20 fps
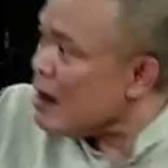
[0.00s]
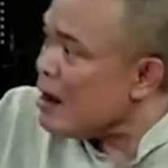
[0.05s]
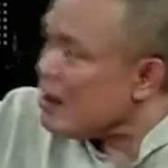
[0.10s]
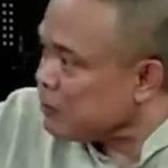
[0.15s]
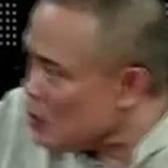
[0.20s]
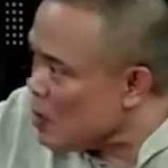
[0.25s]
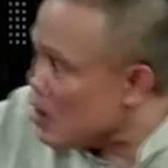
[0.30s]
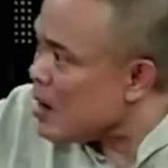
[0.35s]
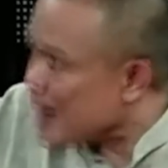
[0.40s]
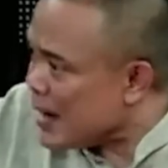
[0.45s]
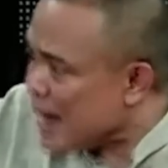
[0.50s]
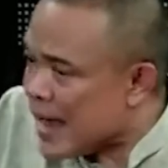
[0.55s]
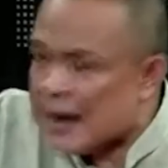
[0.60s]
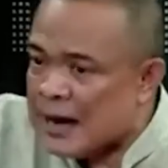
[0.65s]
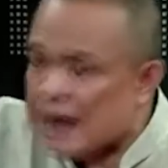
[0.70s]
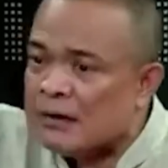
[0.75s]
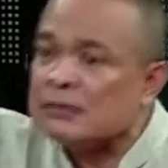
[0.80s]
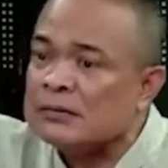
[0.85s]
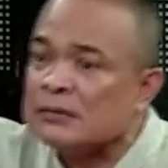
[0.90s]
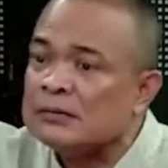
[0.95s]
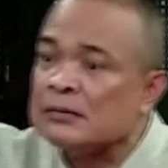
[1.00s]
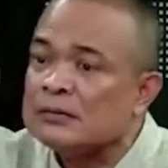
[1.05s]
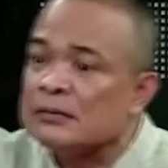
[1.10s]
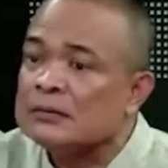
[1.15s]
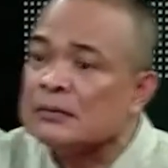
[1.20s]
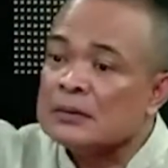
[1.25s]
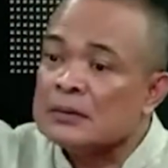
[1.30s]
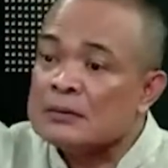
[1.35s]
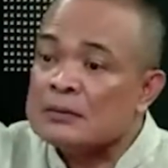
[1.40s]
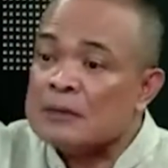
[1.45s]
คิดดูท่านผู้ชมคิด
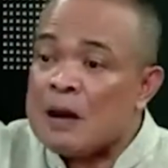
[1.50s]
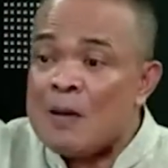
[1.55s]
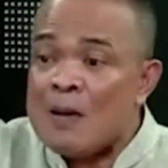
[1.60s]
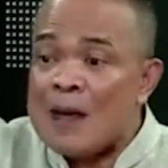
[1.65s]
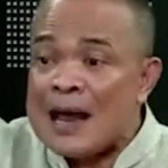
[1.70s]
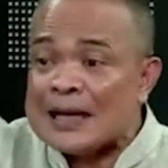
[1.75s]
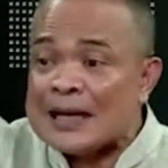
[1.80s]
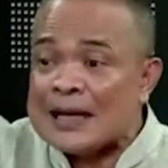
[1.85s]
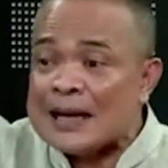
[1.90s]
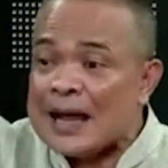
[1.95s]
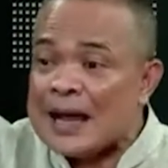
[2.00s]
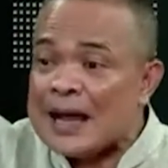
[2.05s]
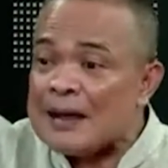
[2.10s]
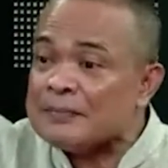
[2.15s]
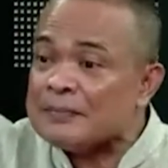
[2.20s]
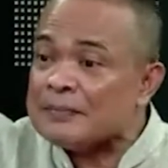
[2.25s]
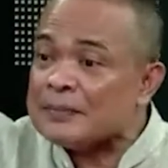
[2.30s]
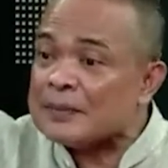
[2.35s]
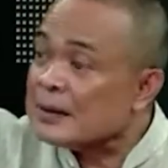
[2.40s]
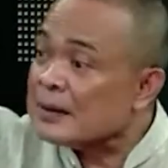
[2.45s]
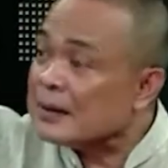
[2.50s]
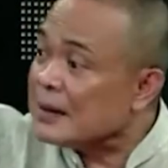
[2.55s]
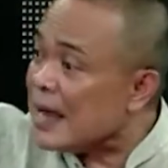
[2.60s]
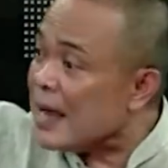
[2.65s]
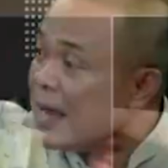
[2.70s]
ดูว่าถ้าเป็นค